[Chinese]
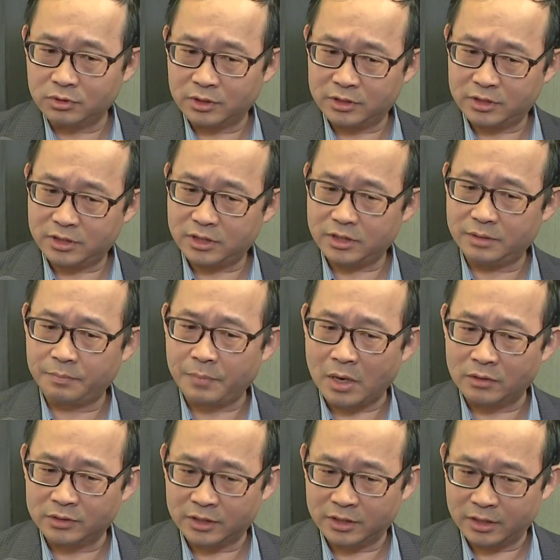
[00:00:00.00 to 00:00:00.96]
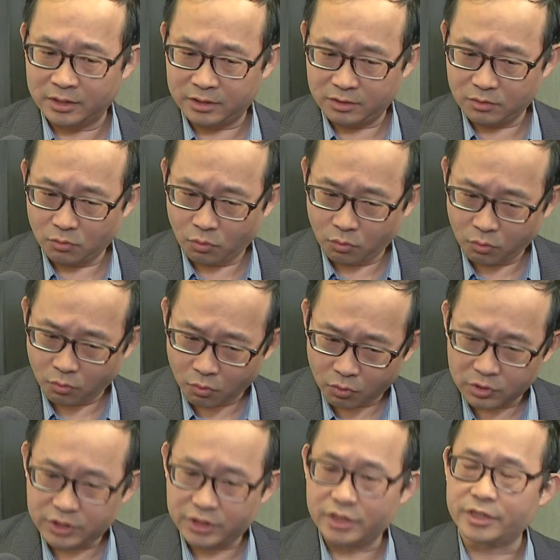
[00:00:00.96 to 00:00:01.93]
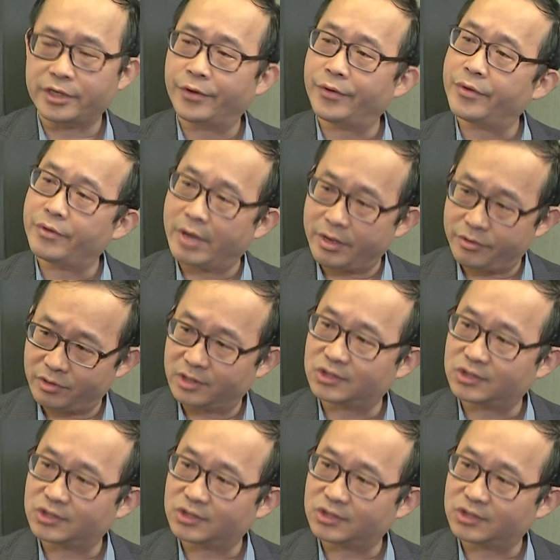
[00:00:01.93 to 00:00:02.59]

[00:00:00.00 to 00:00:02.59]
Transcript: 的细胞的。活性也会越来越